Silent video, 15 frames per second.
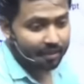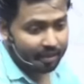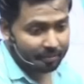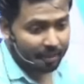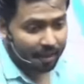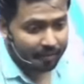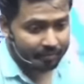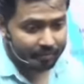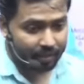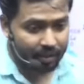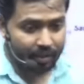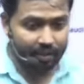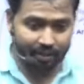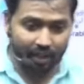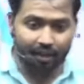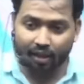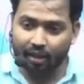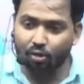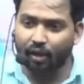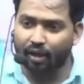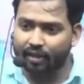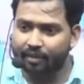सबका इसका नहीं
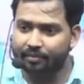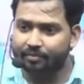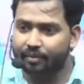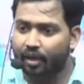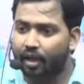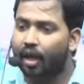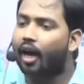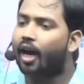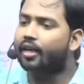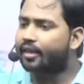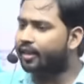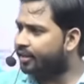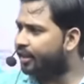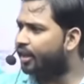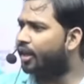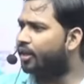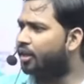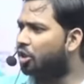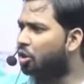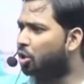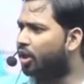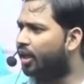हुआ था अच्छा इसकी गलती
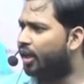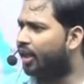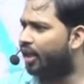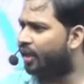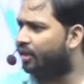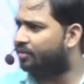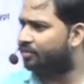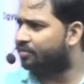थोड़ी है